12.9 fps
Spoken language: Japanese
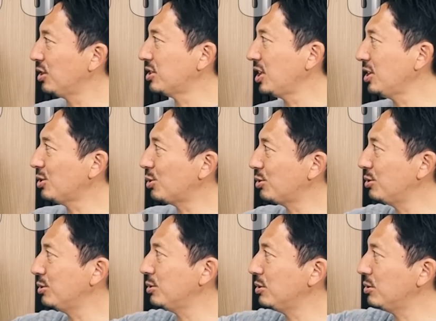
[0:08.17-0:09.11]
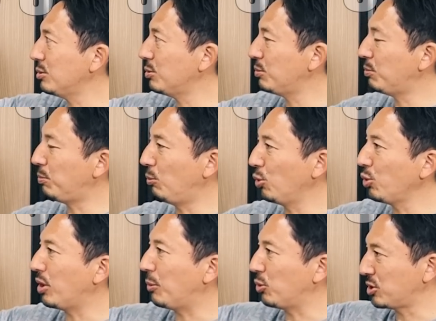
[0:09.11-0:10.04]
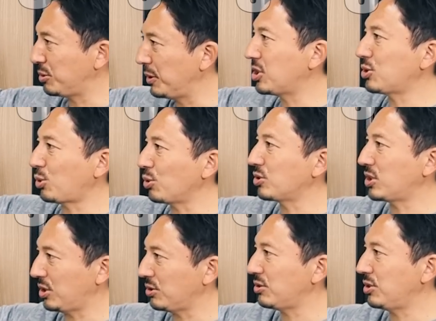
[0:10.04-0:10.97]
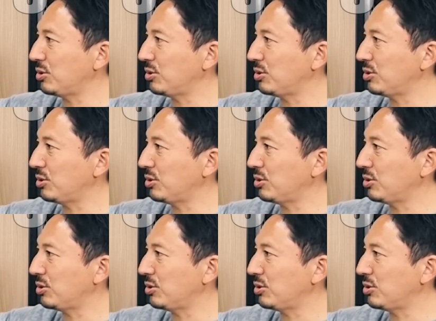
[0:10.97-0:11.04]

だから点取るものはもう全て揃ってる